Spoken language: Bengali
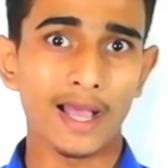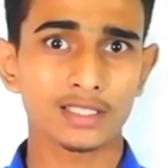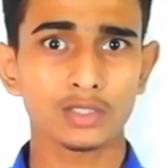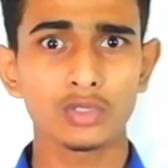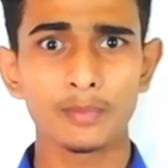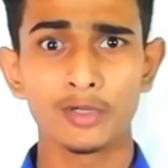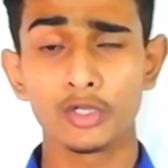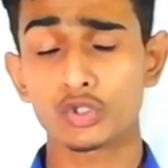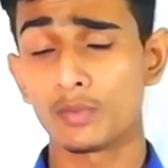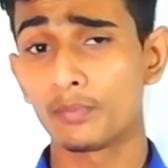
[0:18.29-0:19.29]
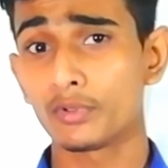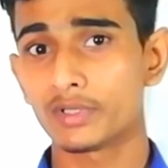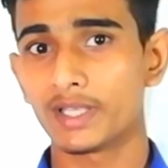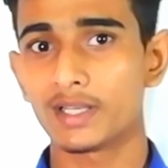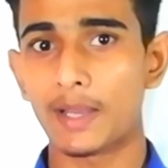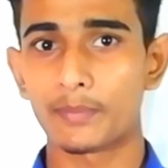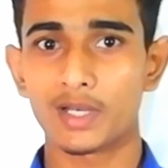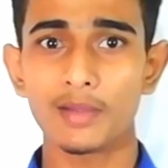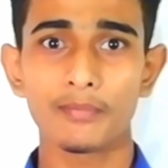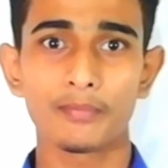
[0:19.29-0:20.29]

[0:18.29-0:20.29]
আশা করি ভিডিওটি সম্পূর্ণ দেখলে আপনারা